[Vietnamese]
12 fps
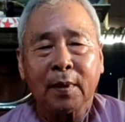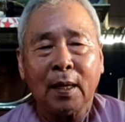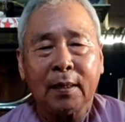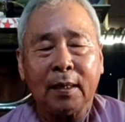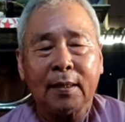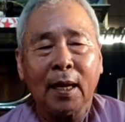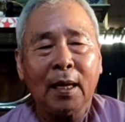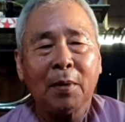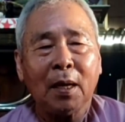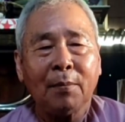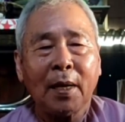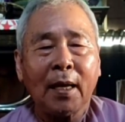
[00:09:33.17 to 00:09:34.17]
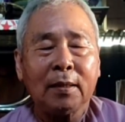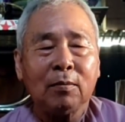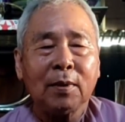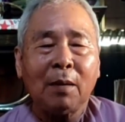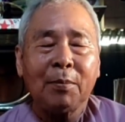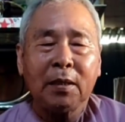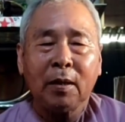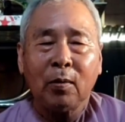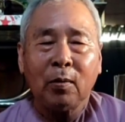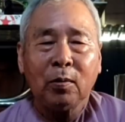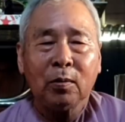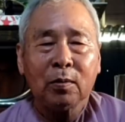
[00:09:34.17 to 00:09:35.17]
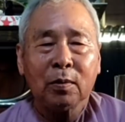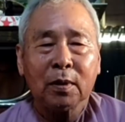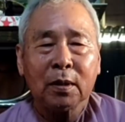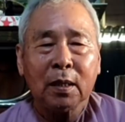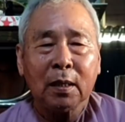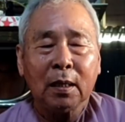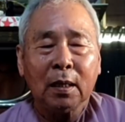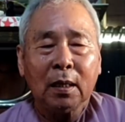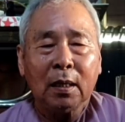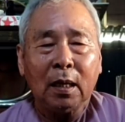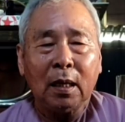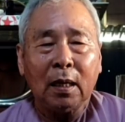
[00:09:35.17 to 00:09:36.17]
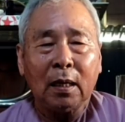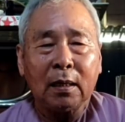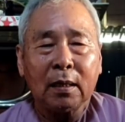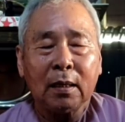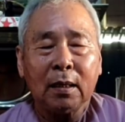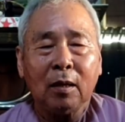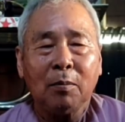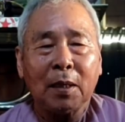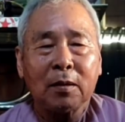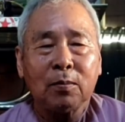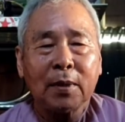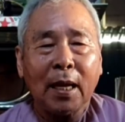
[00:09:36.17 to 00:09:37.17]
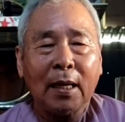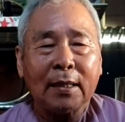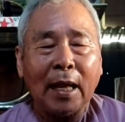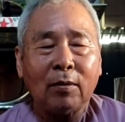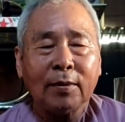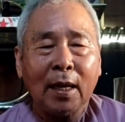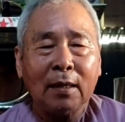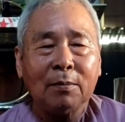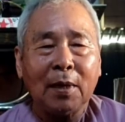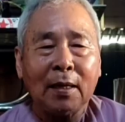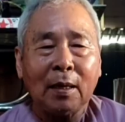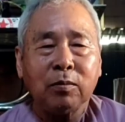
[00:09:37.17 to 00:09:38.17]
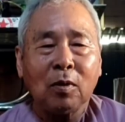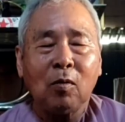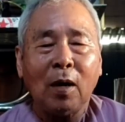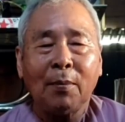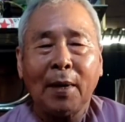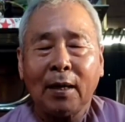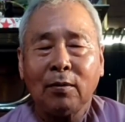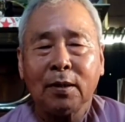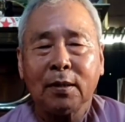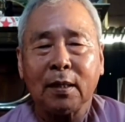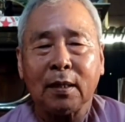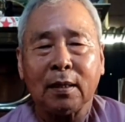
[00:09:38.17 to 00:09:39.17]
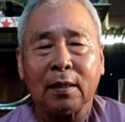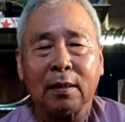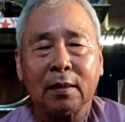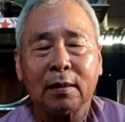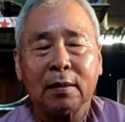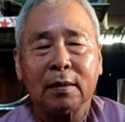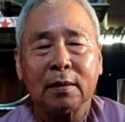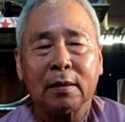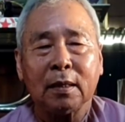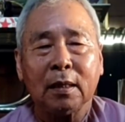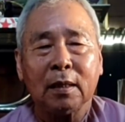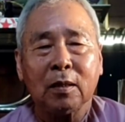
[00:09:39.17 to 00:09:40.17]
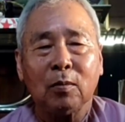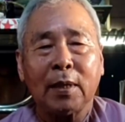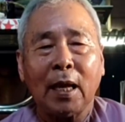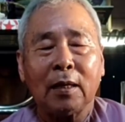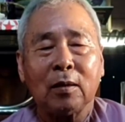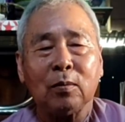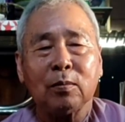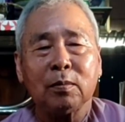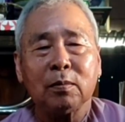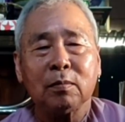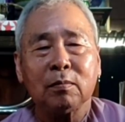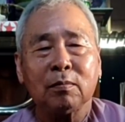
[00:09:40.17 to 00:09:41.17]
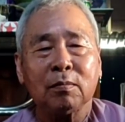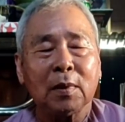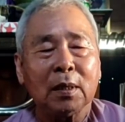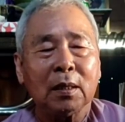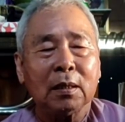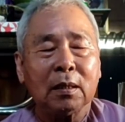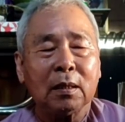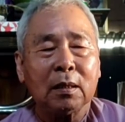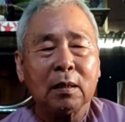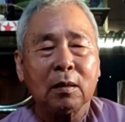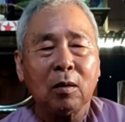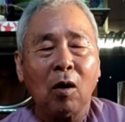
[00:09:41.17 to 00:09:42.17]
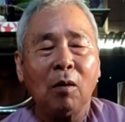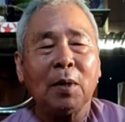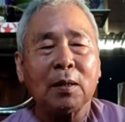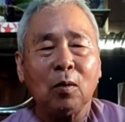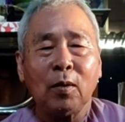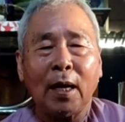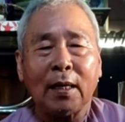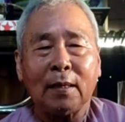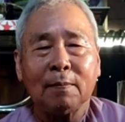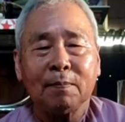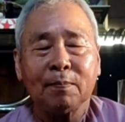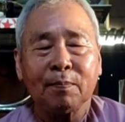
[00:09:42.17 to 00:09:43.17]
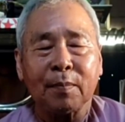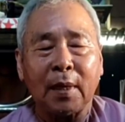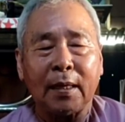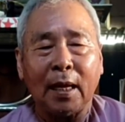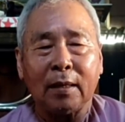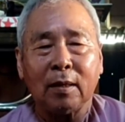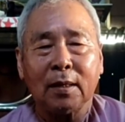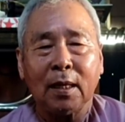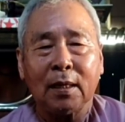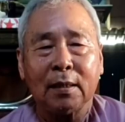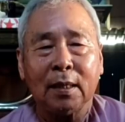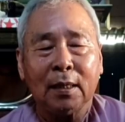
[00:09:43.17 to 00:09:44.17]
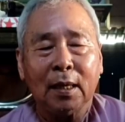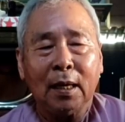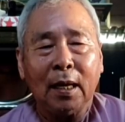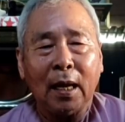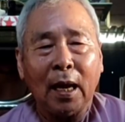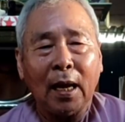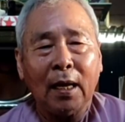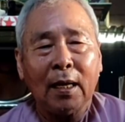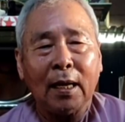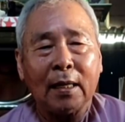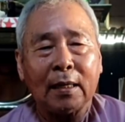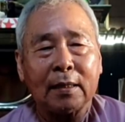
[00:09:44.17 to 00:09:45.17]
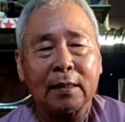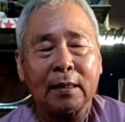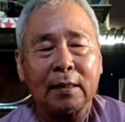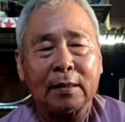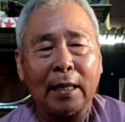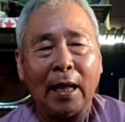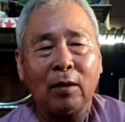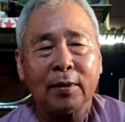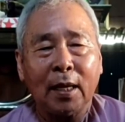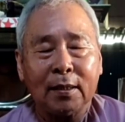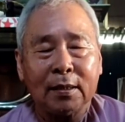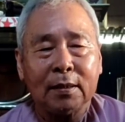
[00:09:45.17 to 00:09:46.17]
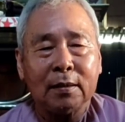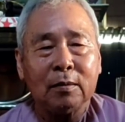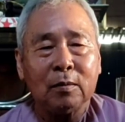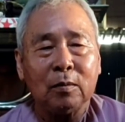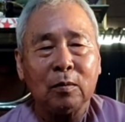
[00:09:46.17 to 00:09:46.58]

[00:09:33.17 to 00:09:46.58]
vì thế mà hôm nay chúng ta mới tu à, chứ nếu mà chúng ta tạo nhân mà không có quả báo thì chúng ta cũng khó mà tu hành lắm vì vậy cho nên hễ là tạo nhân